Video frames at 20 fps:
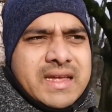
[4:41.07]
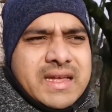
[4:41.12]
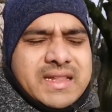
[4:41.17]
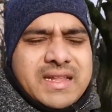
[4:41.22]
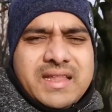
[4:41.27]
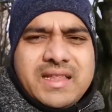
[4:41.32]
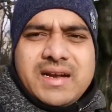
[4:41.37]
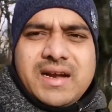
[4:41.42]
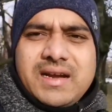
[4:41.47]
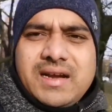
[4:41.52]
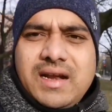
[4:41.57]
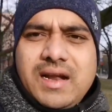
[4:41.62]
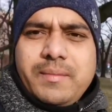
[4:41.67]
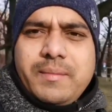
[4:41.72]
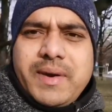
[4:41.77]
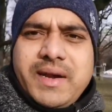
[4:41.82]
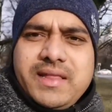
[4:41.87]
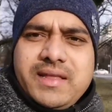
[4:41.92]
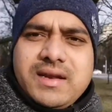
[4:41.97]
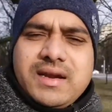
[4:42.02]
எந்தெந்த
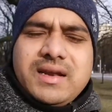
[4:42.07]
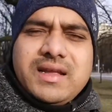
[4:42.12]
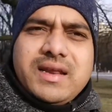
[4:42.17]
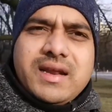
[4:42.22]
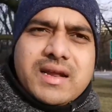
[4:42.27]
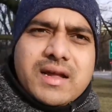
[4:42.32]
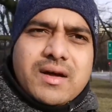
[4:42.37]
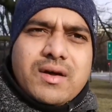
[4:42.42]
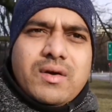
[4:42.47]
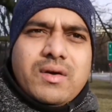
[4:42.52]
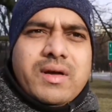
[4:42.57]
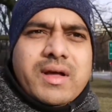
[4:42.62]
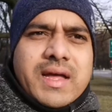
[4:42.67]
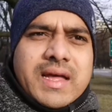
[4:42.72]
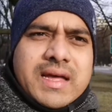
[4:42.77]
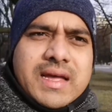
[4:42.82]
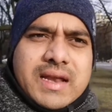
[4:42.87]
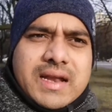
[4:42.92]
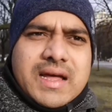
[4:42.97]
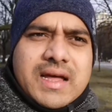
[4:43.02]
தான் மனிதர்கள் இருக்காங்களோ
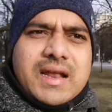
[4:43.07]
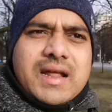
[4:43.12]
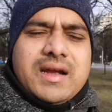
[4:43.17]
எல்லா